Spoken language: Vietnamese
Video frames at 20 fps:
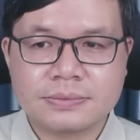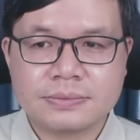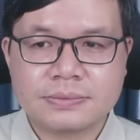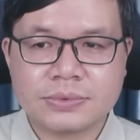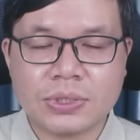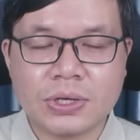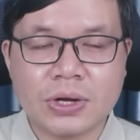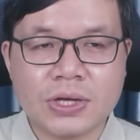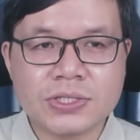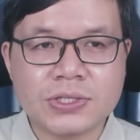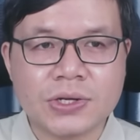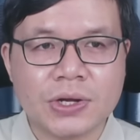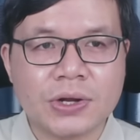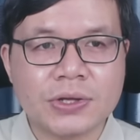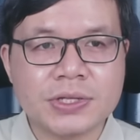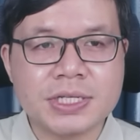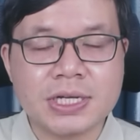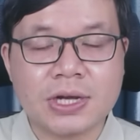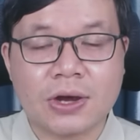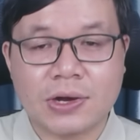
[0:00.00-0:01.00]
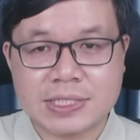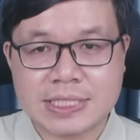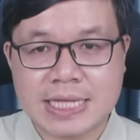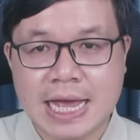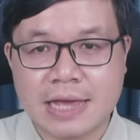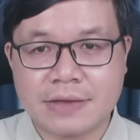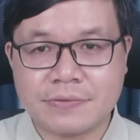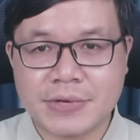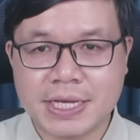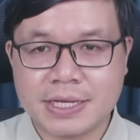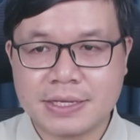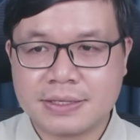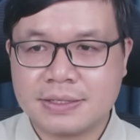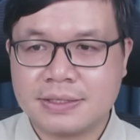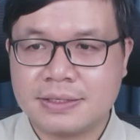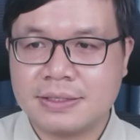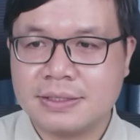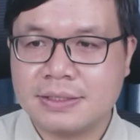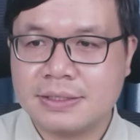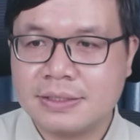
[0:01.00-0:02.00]
tôi nói rồi nó như cỏ dại vậy
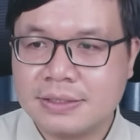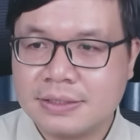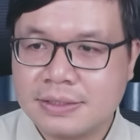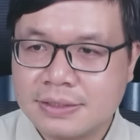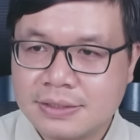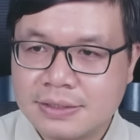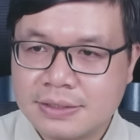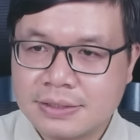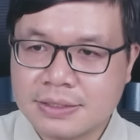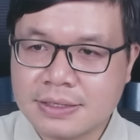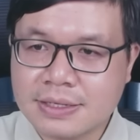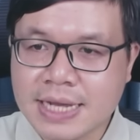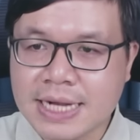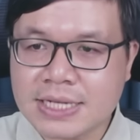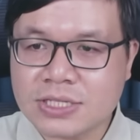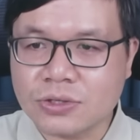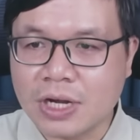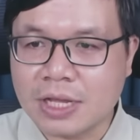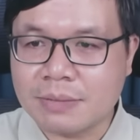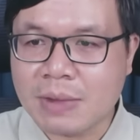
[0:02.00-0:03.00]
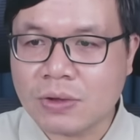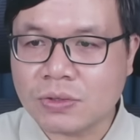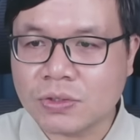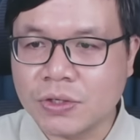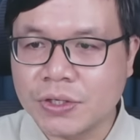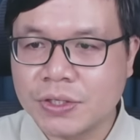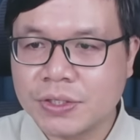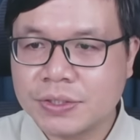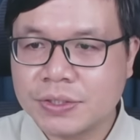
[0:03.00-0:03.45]
cứ cắt rồi lại mọc thôi